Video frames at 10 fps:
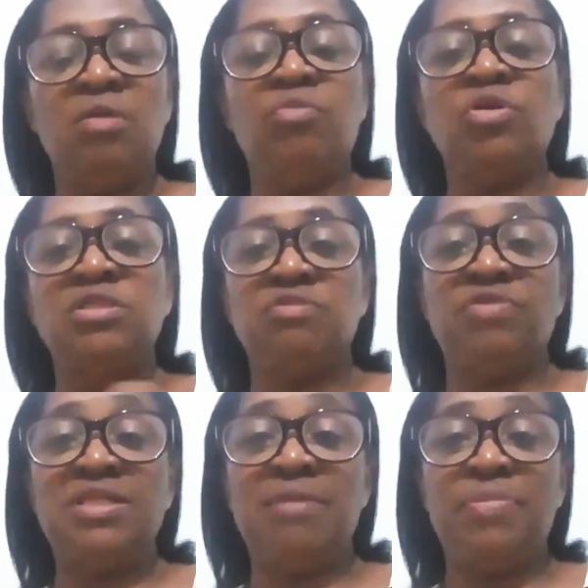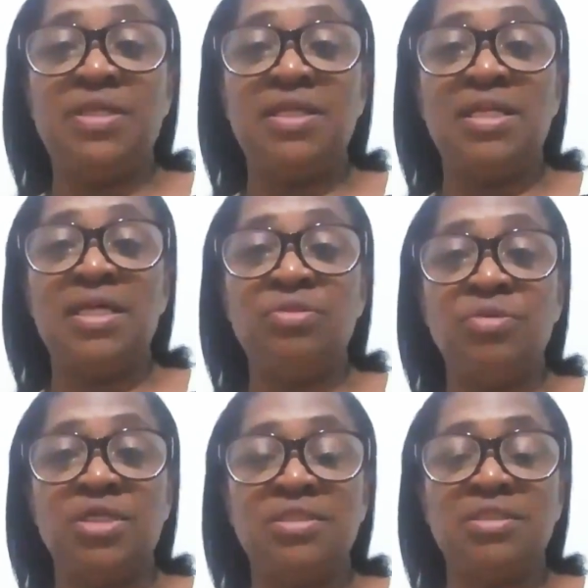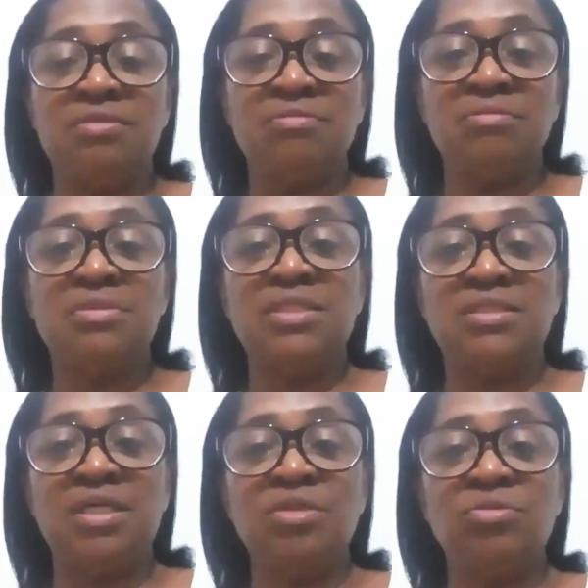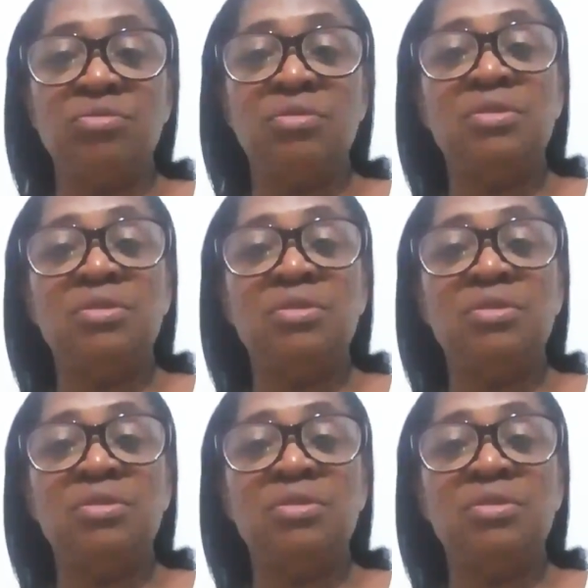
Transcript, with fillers: porque você vai depender da natureza, tá certo?